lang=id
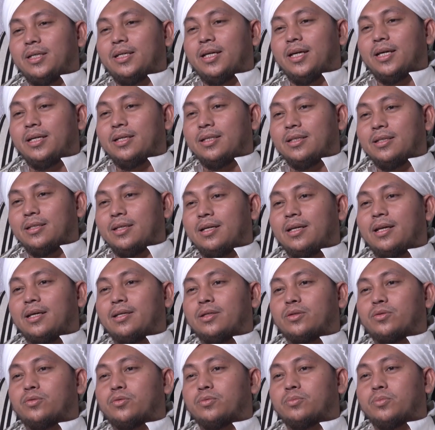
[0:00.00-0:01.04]

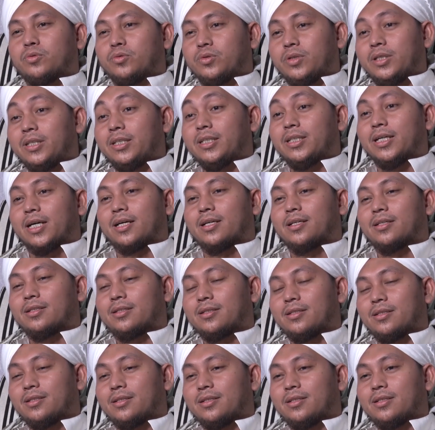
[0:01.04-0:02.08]
nilai-nilai ubudiyah.
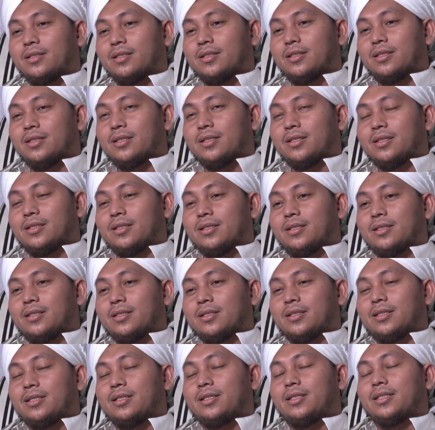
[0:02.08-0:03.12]

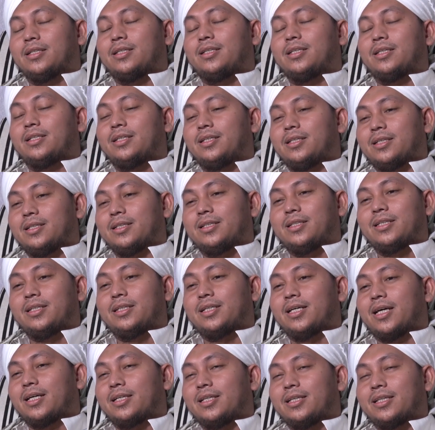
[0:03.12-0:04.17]

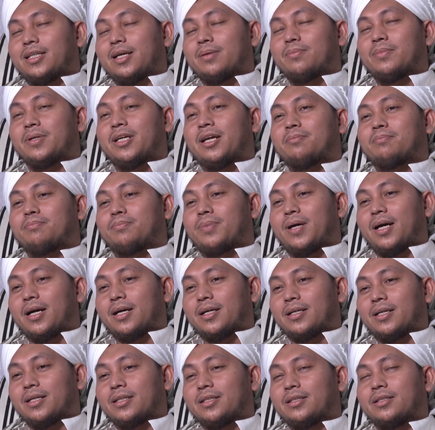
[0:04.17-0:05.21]
Ketika kita
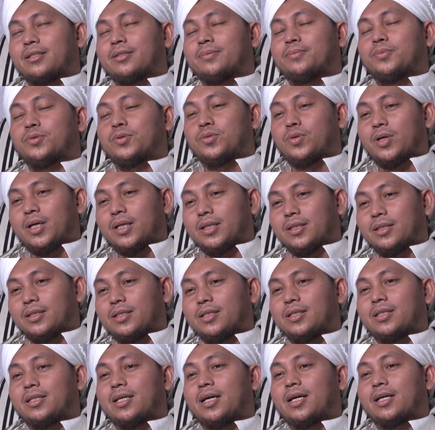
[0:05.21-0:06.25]
menampakkan kebutuhan
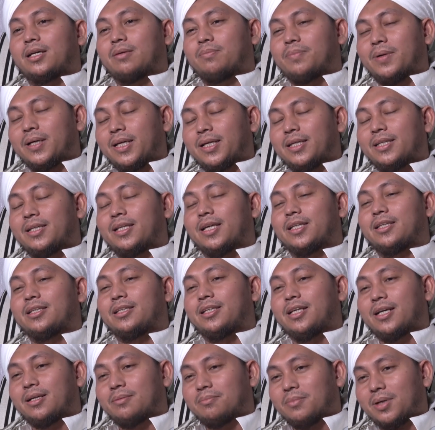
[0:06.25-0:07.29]
kita kepada zat
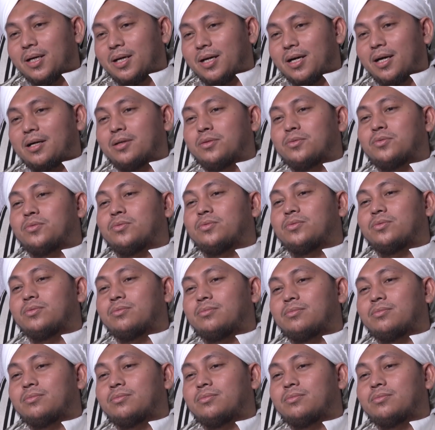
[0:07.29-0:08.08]
yang maha agung,